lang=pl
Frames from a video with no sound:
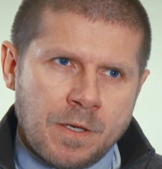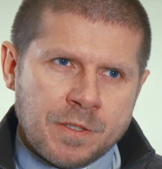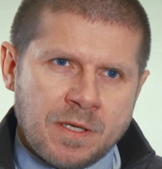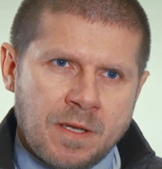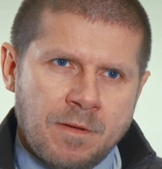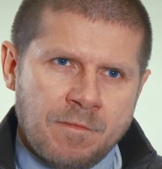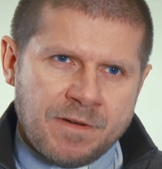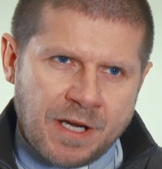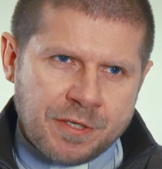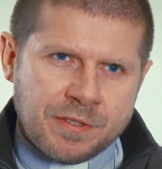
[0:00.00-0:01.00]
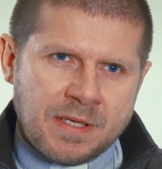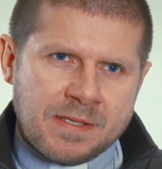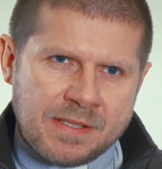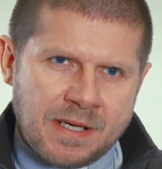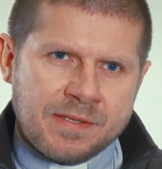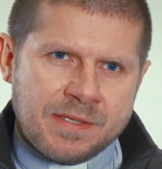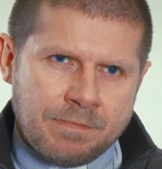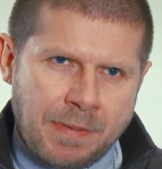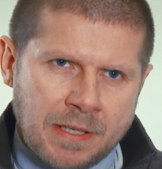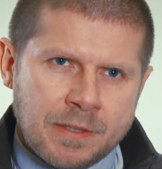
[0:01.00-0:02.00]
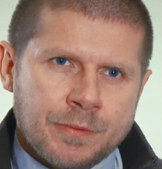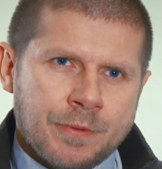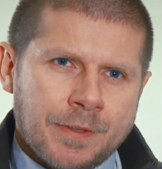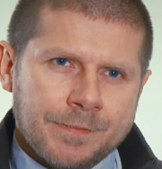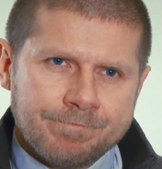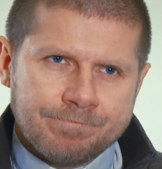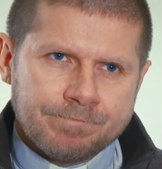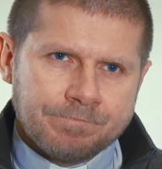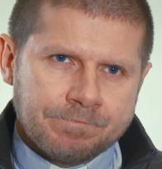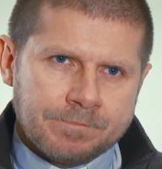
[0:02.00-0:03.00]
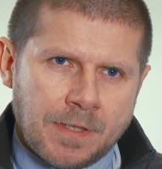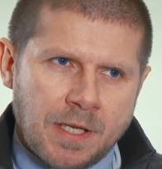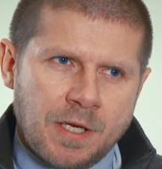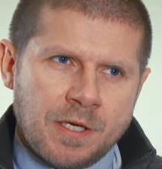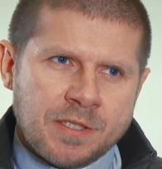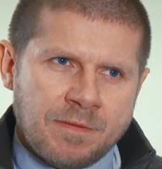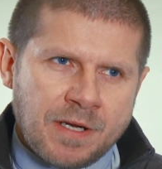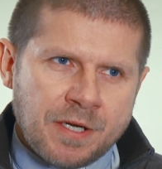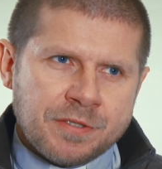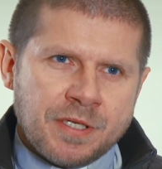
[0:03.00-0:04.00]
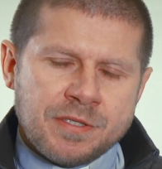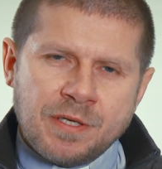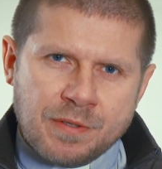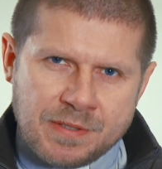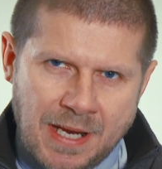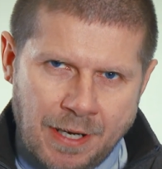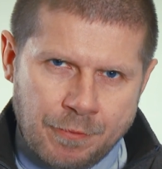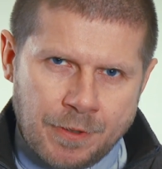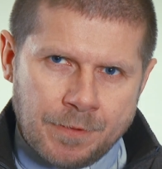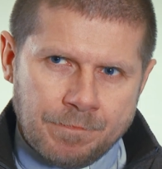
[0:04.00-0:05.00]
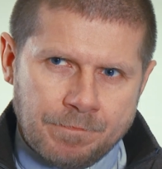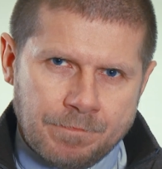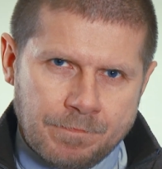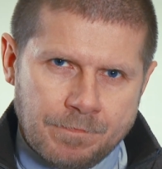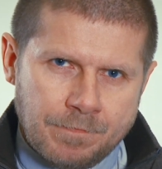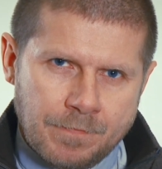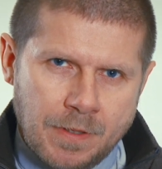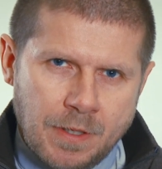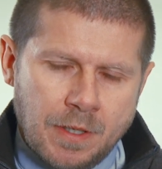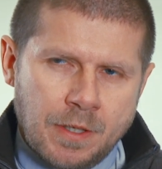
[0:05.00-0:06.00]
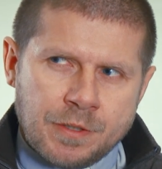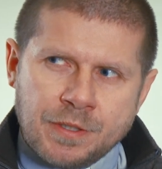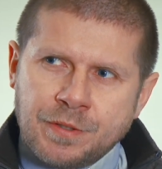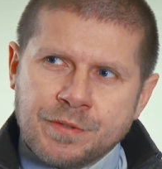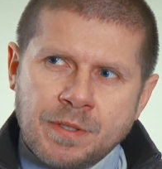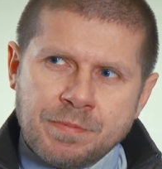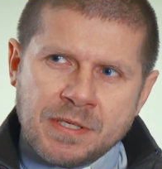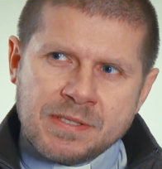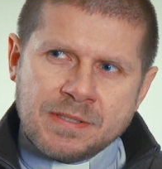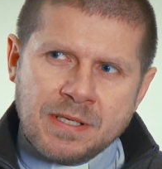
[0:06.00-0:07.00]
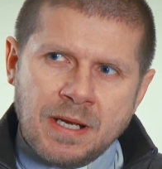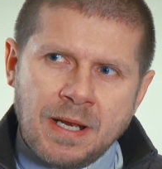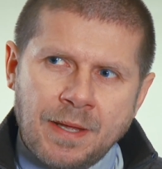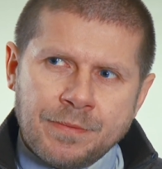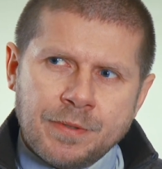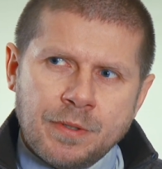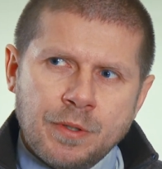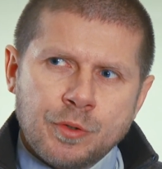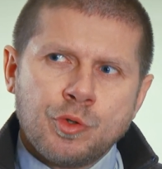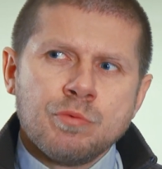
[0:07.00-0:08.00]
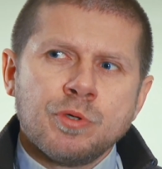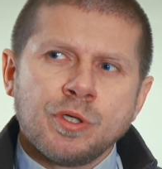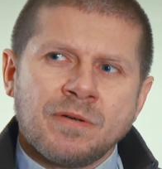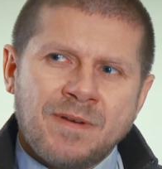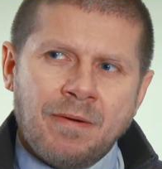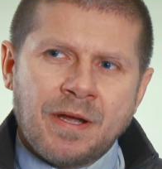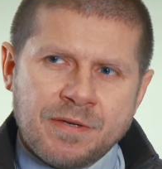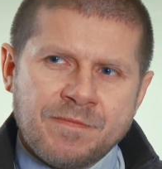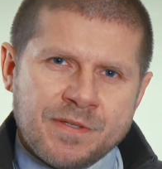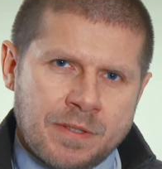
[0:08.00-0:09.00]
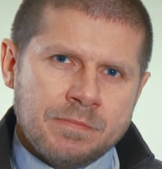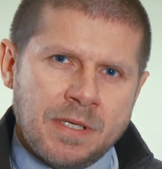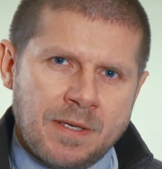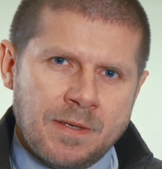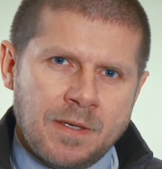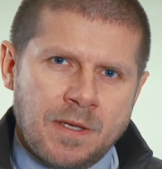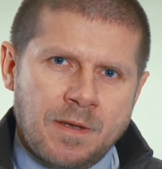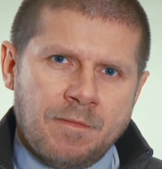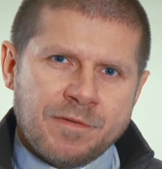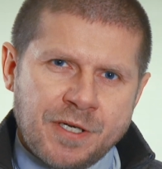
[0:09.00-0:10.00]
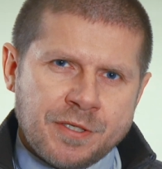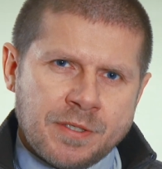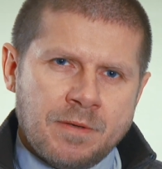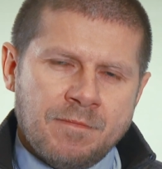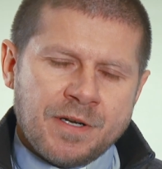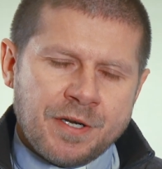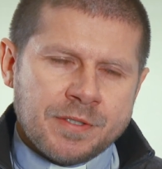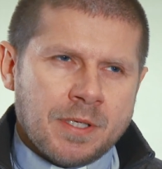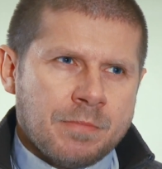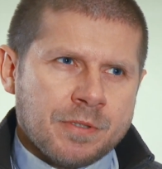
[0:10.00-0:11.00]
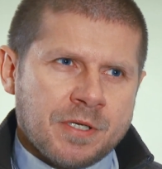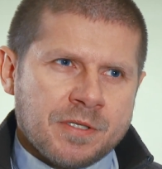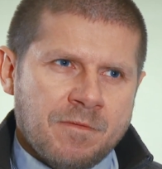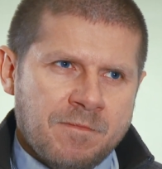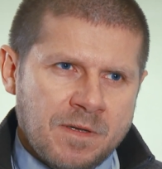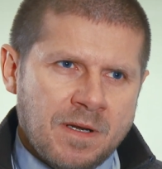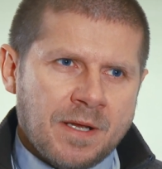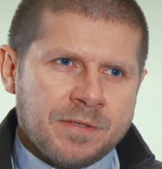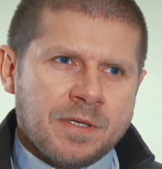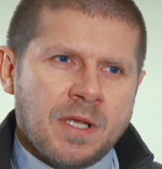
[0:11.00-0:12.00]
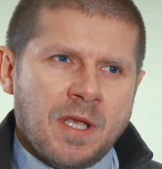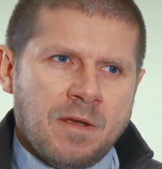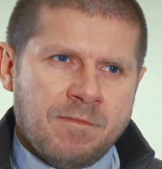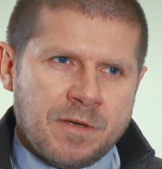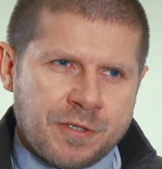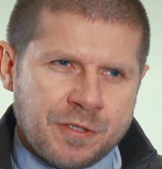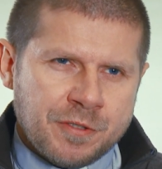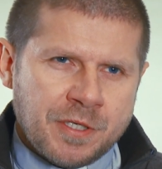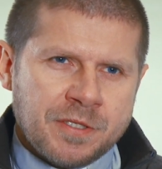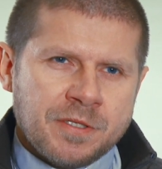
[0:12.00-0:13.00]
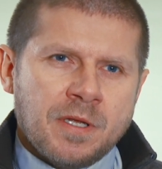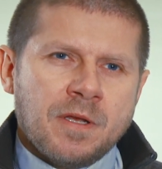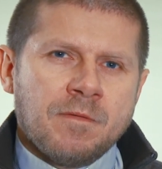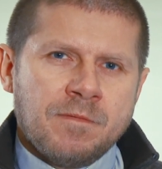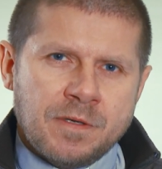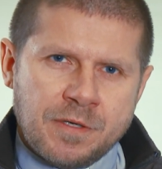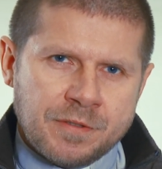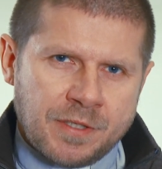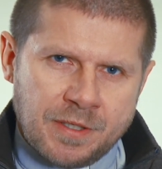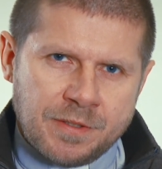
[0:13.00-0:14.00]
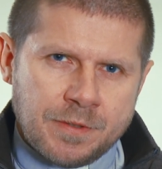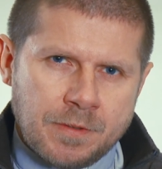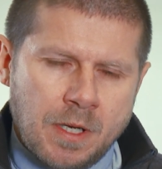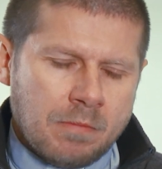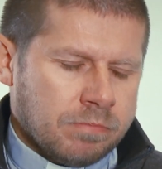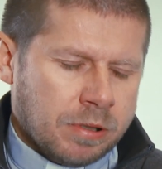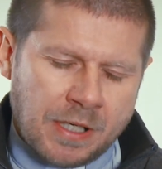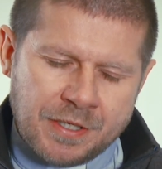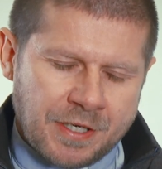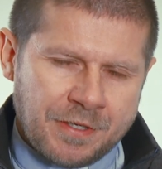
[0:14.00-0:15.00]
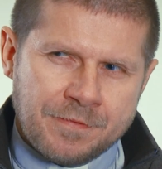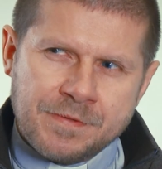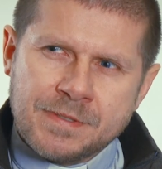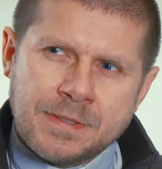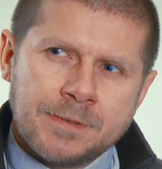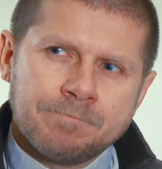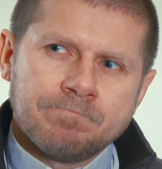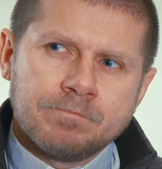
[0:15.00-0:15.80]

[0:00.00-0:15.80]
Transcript: że wreszcie serce pękło, że wreszcie się rozlało, że to, co przez tyle lat kumulowałaś w sobie, wreszcie, wreszcie możesz wylać, wykrzyczeć, wyryczeć. Porażający